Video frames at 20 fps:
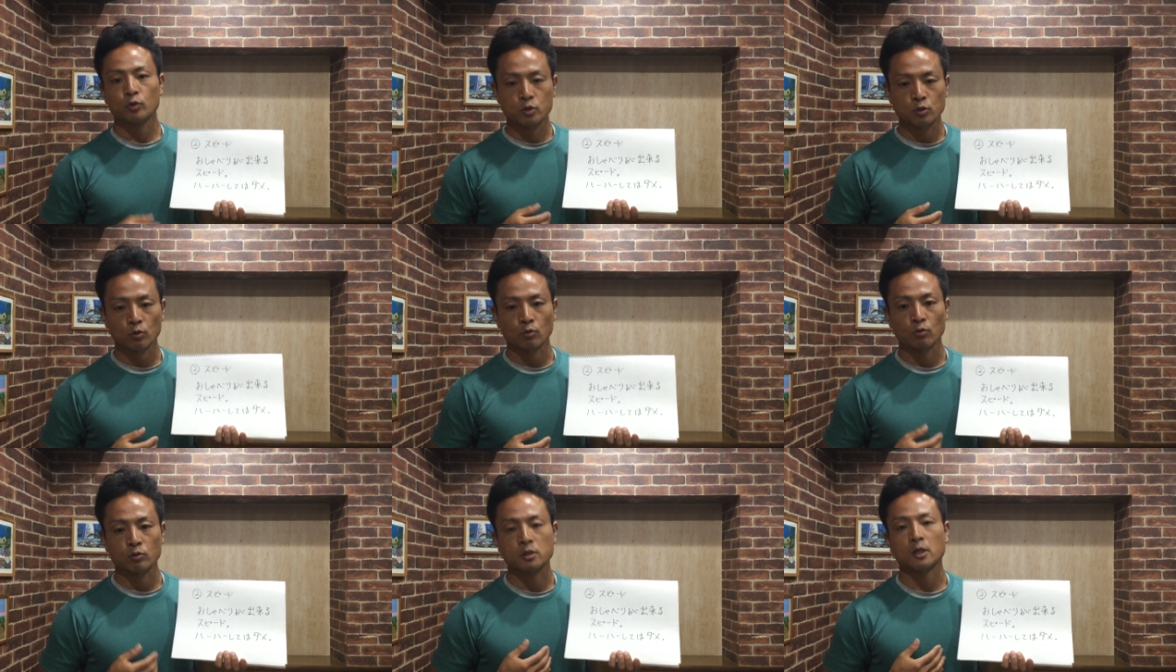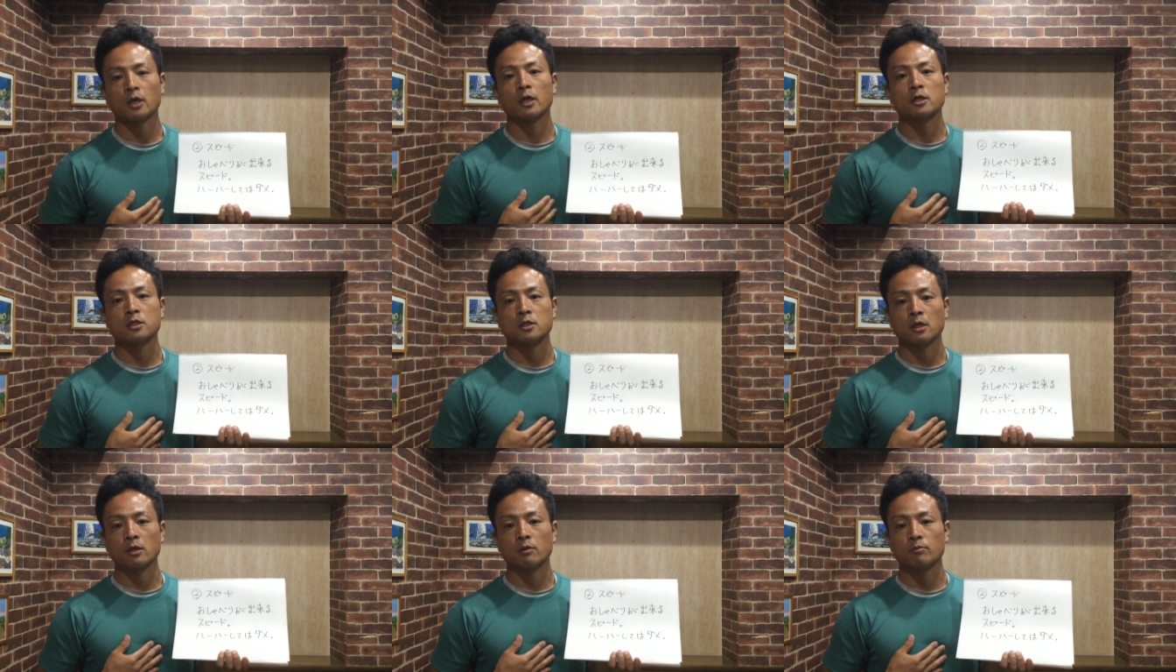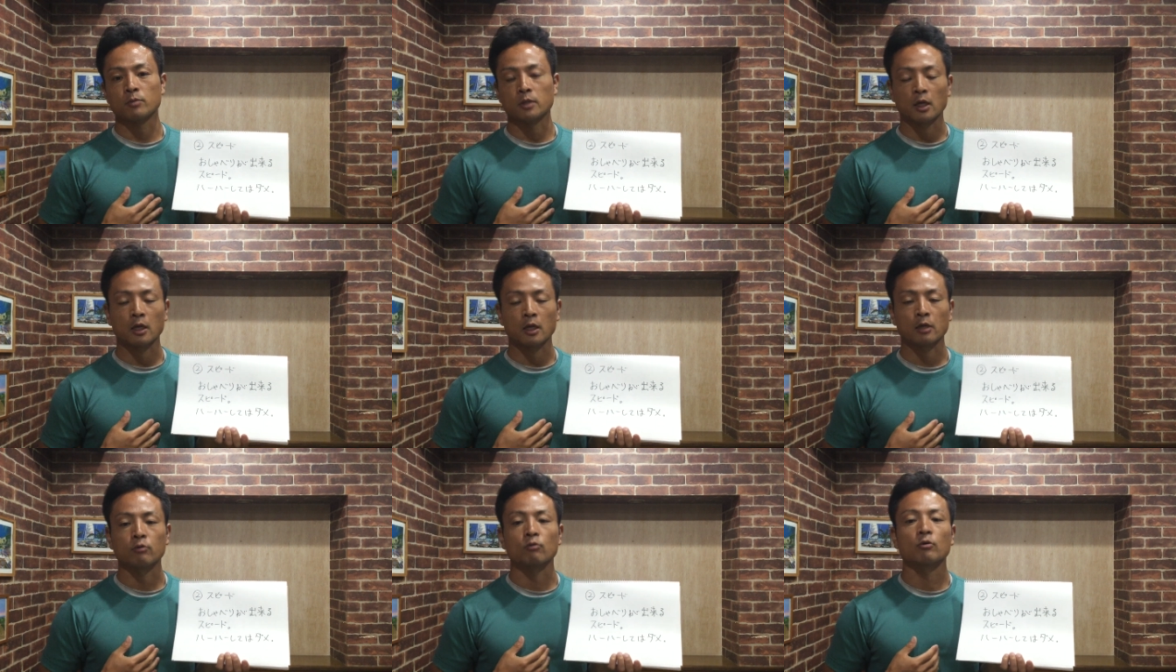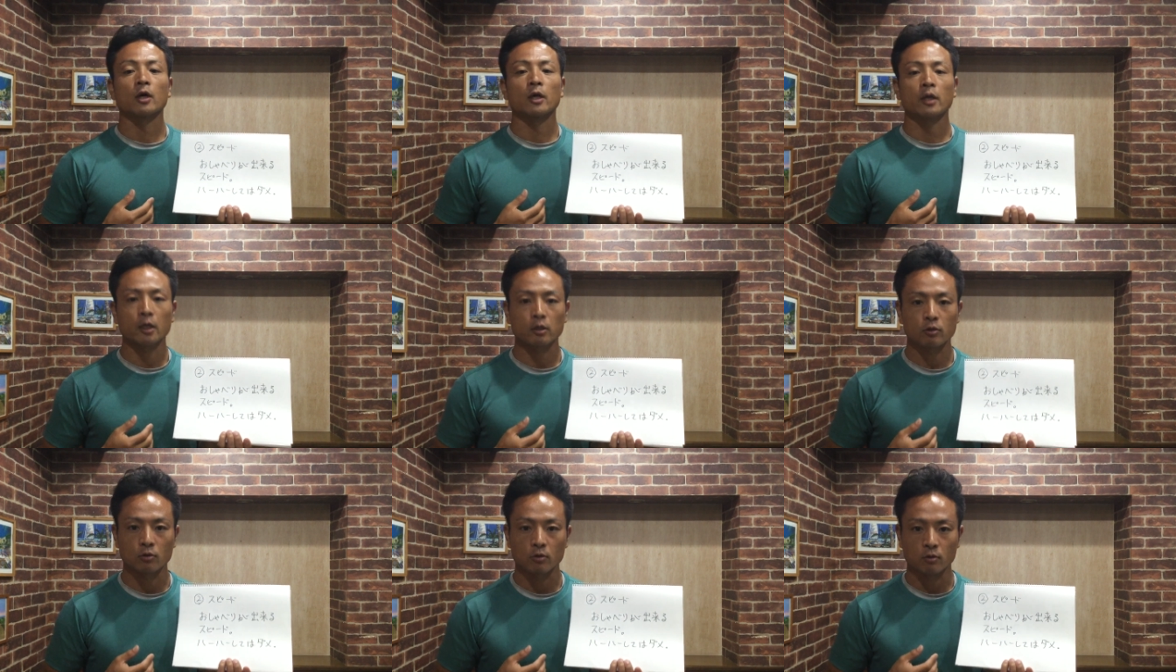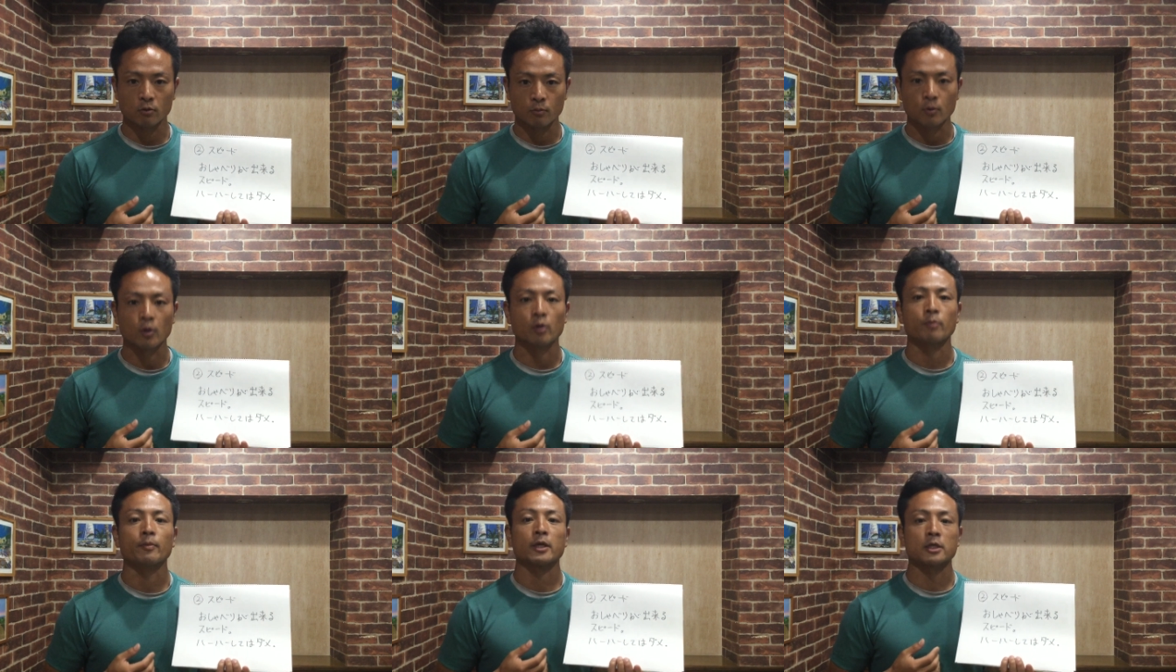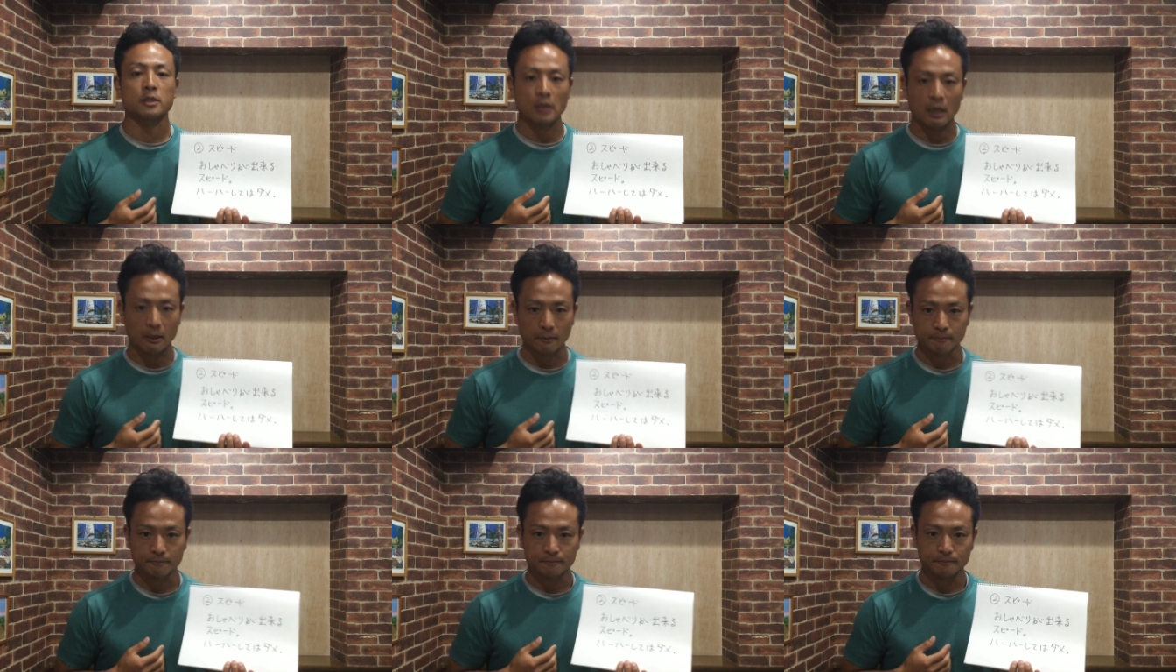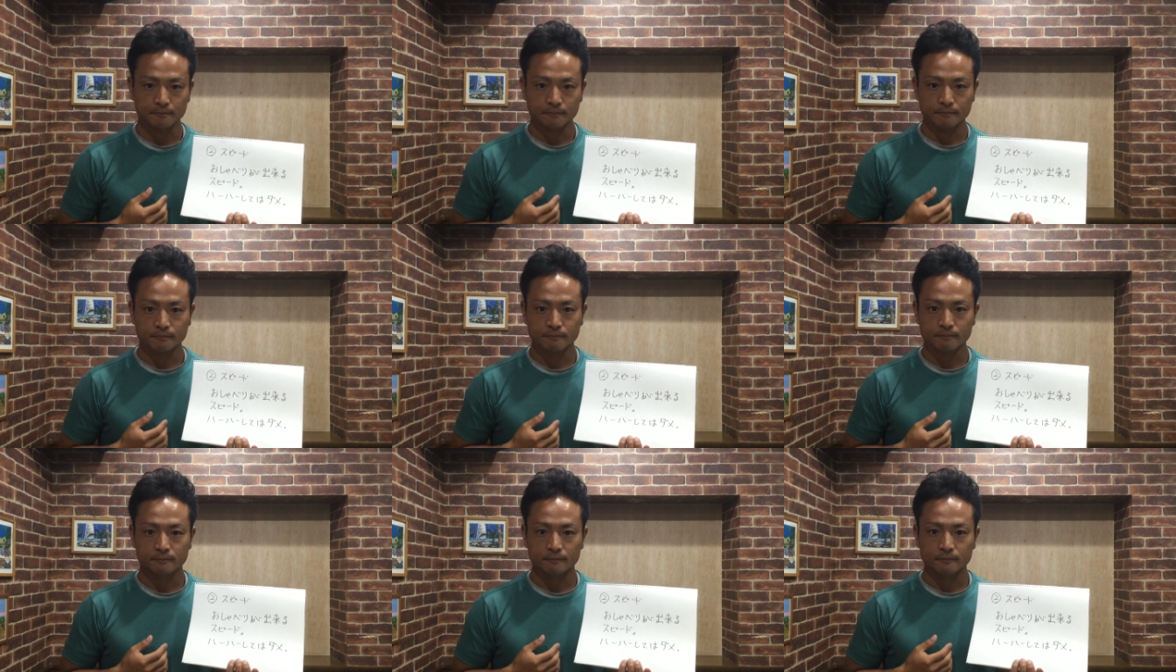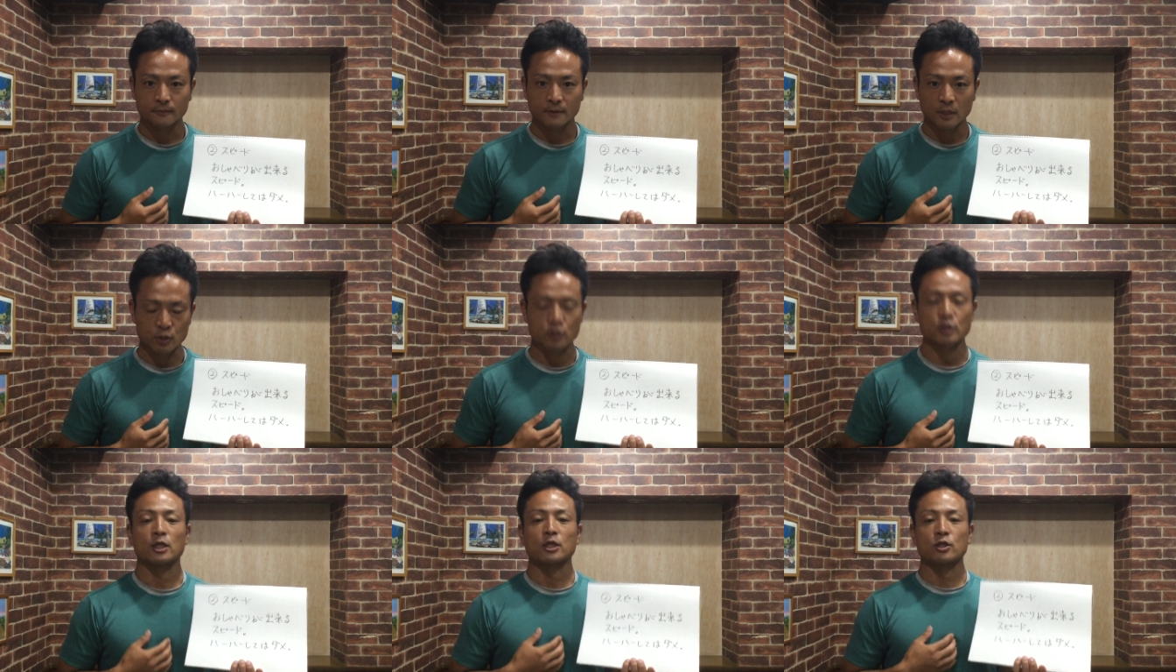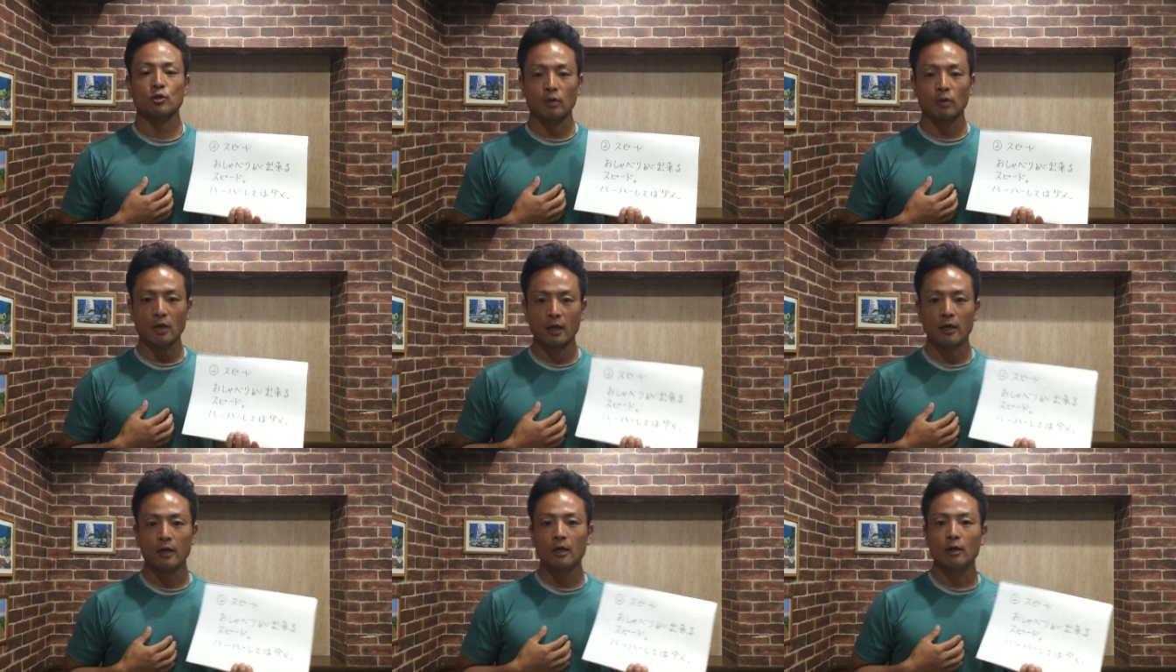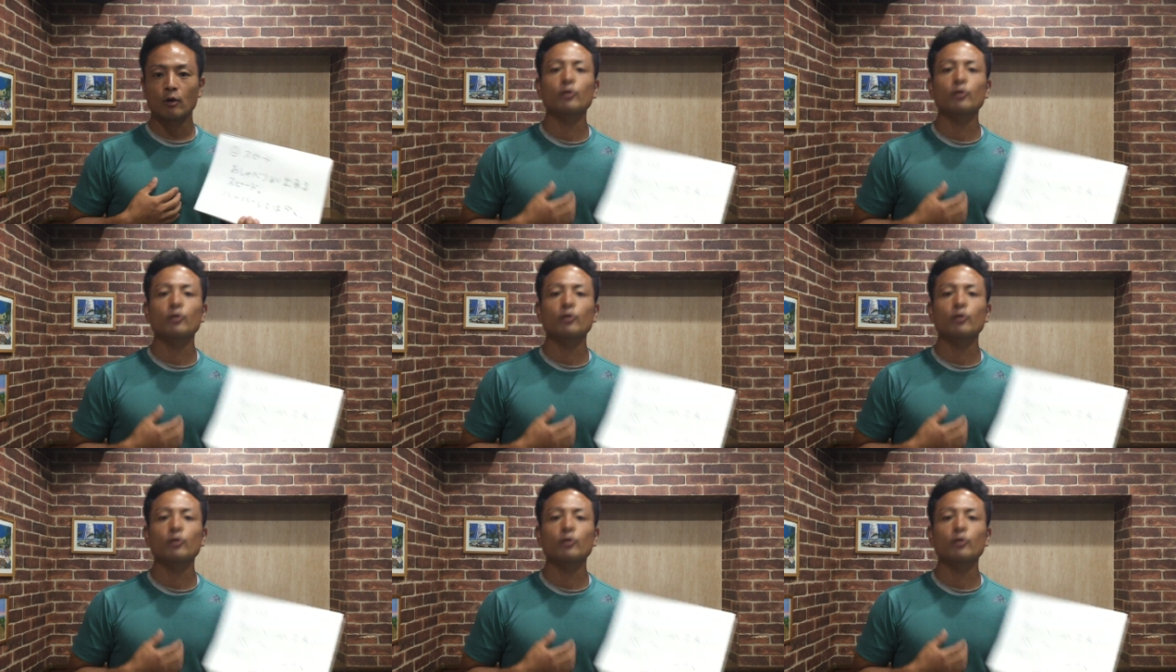もう一度おさらいしてみたらどうかなと思いました。よろしいでしょうか。